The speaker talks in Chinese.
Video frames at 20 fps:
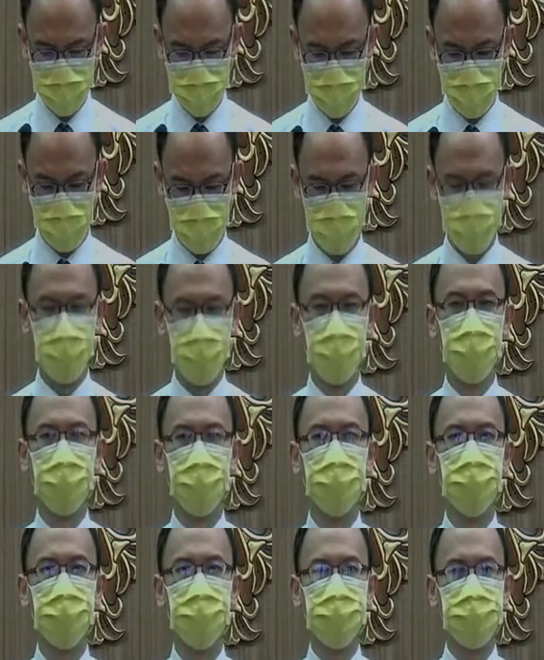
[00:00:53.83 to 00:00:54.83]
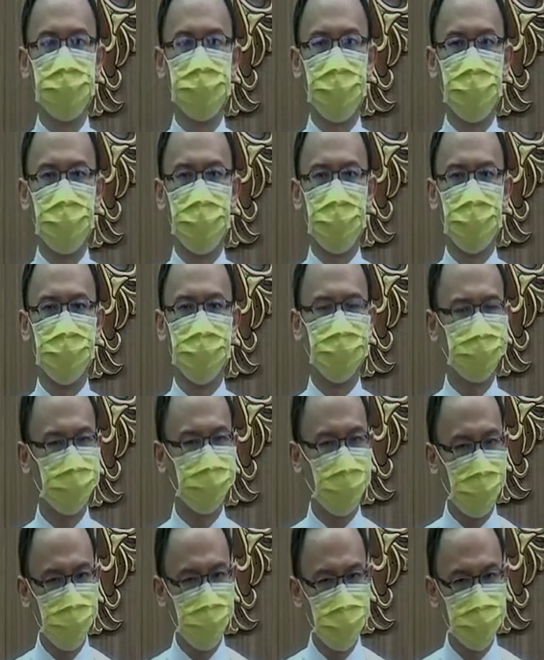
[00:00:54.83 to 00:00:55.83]
还有一些
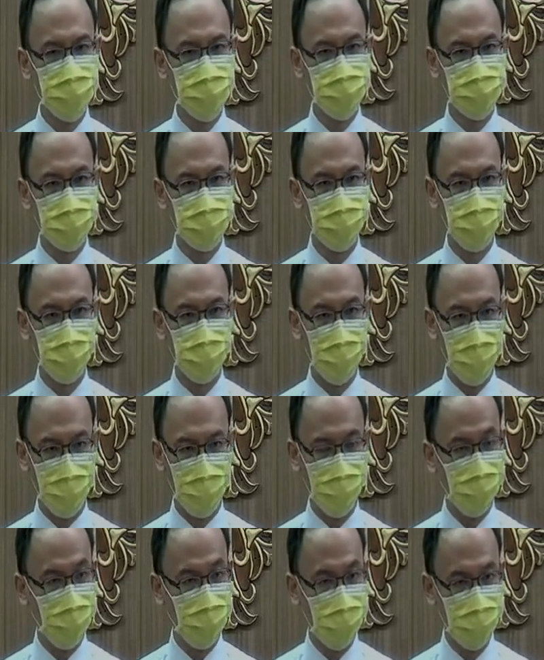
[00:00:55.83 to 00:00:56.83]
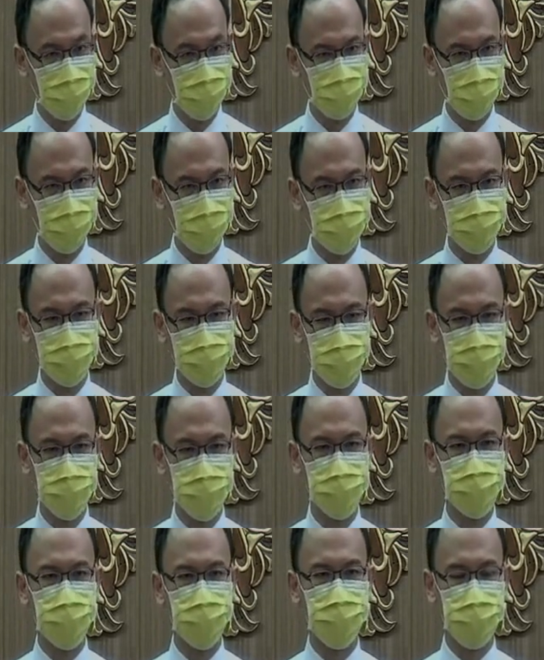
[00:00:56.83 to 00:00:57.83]
他们是怎么来看待这件
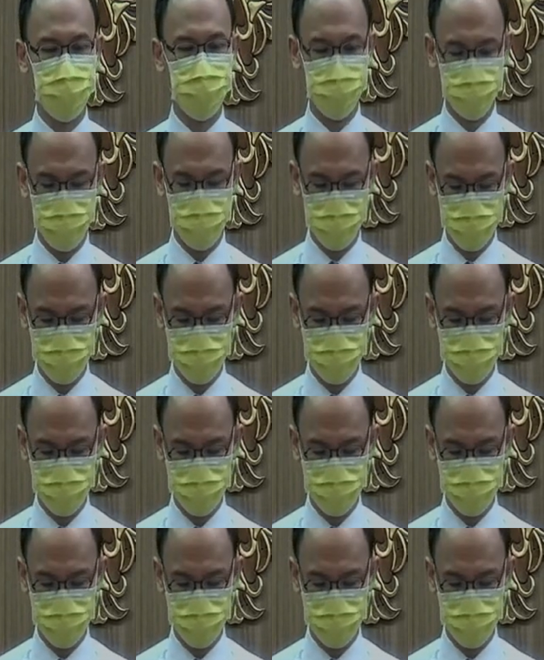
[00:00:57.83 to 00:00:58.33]
事情的。